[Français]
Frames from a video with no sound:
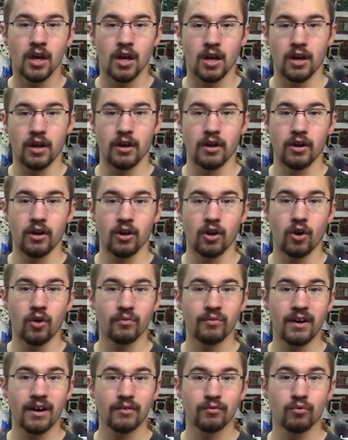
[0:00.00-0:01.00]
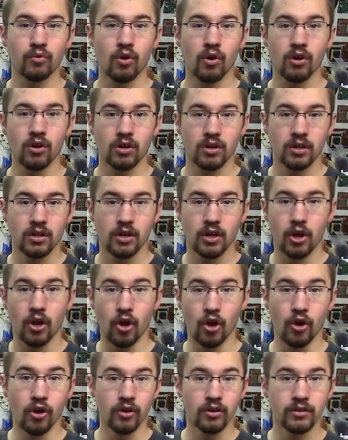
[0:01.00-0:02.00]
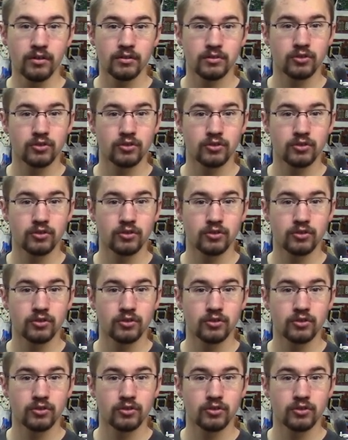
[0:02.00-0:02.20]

on va avoir E,